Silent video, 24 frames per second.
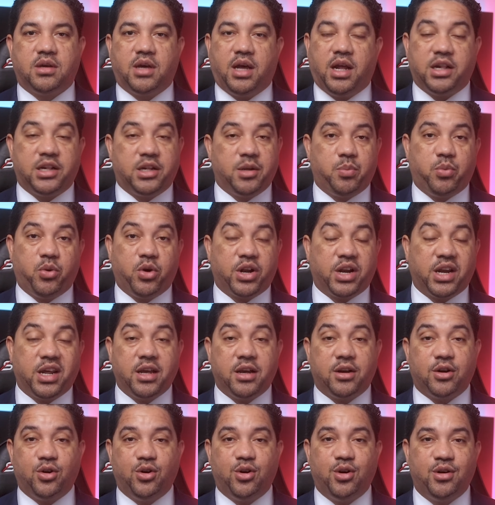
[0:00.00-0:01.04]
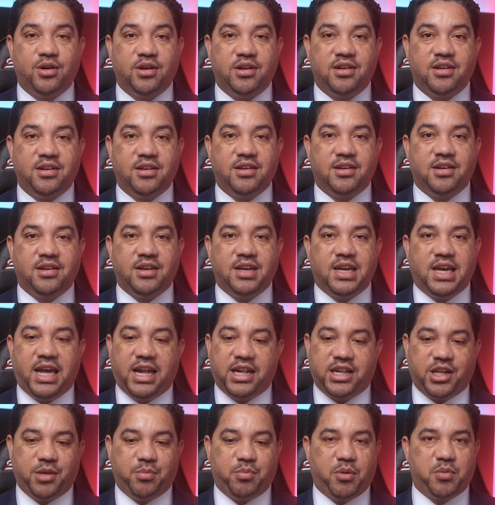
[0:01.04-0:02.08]
El tipo es rico,
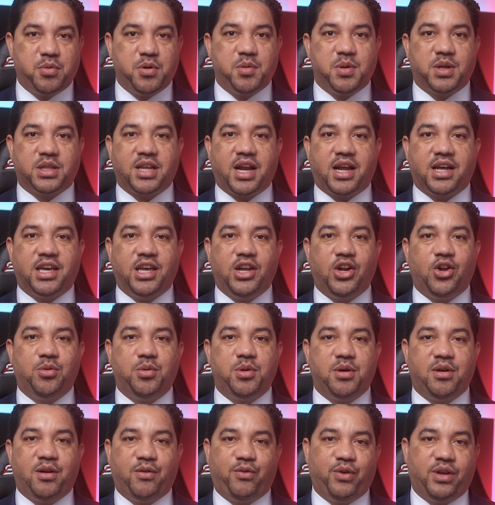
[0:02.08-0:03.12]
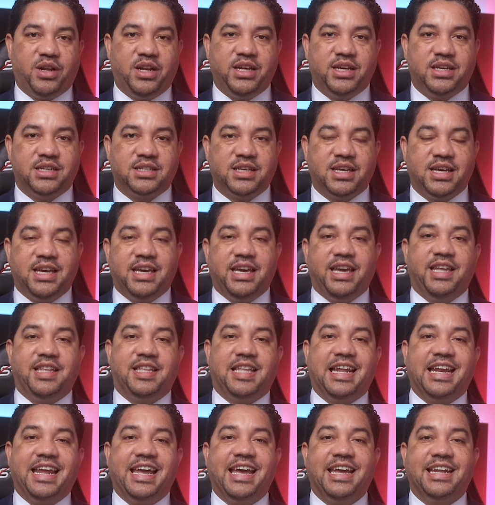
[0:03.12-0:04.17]
el tipo vive tranquilo, vive feliz y
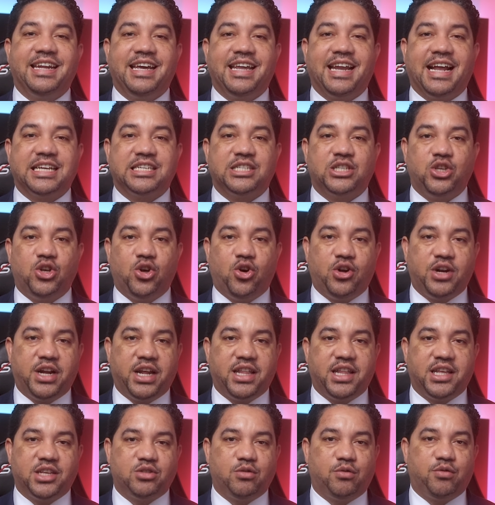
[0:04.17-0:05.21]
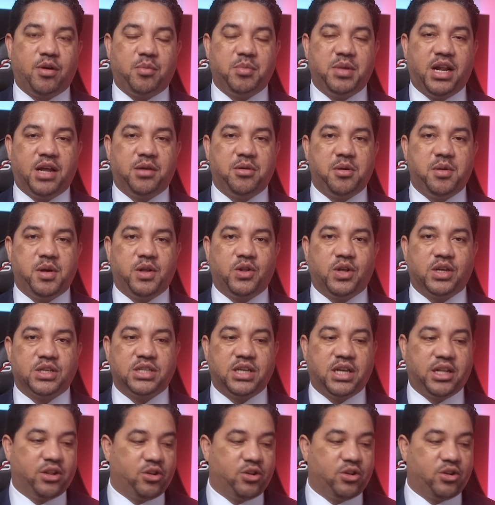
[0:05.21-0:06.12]
tiene generaciones de su familia viviendo así.